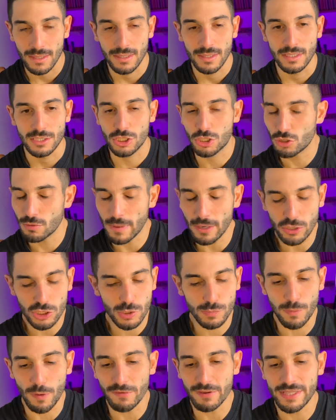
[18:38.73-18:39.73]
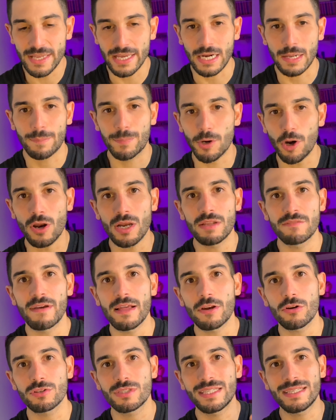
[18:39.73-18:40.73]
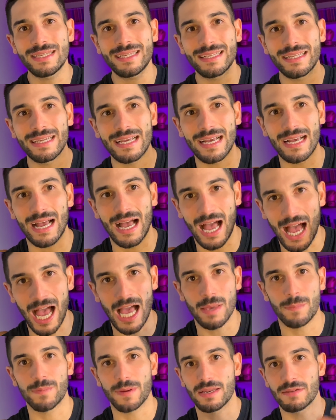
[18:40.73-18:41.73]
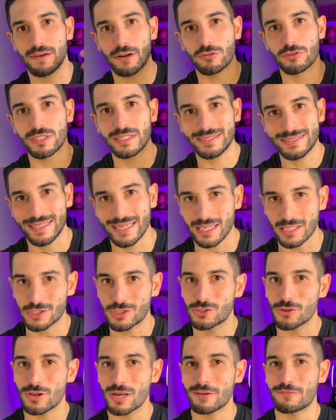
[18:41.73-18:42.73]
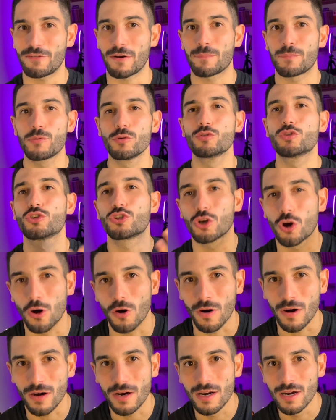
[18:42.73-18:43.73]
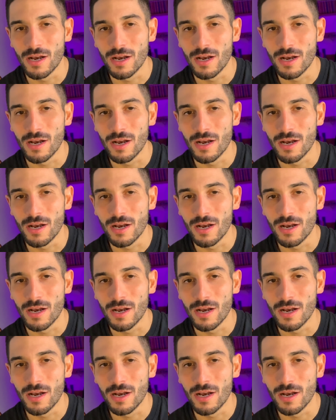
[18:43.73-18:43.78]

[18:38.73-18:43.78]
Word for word: secondo me non si può vedere, però a livello di hype, a livello di interazione fa più show,